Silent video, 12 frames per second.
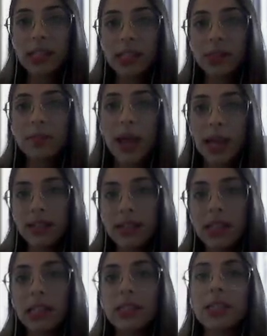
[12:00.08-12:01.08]

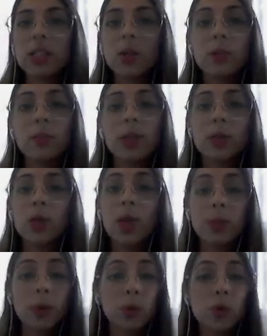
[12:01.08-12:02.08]
espécie, elas entram em um período
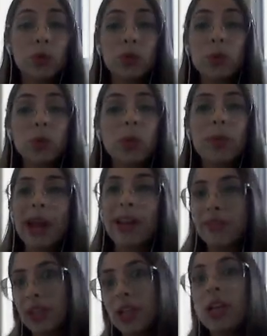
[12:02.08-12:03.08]
reprodutivo muito
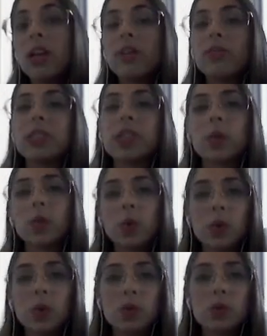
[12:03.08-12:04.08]
breve, fazendo
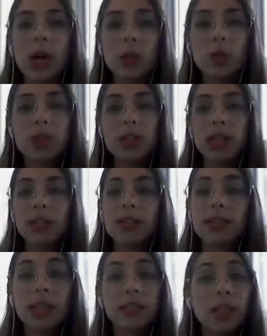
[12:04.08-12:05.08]
com que os machos,
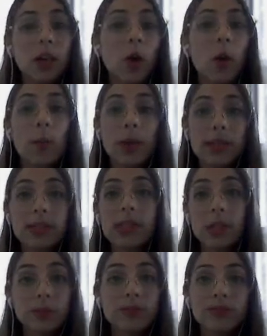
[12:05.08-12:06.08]
eles entrem em
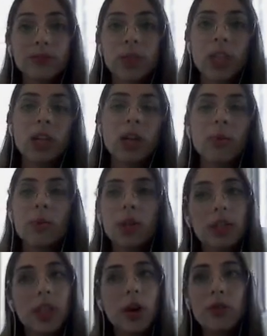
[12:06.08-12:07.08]
competição.
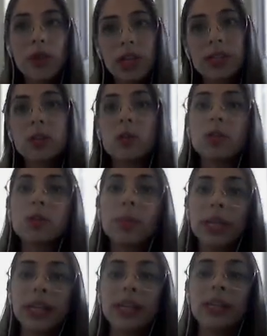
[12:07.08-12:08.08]
E talvez isso
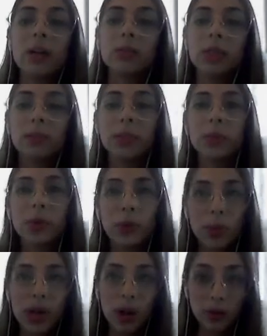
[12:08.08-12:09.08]
explique, né, o tamanho
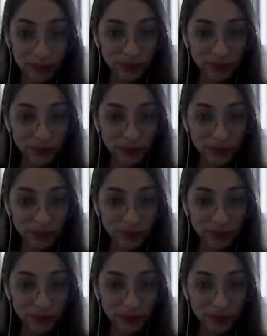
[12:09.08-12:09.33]
corporal.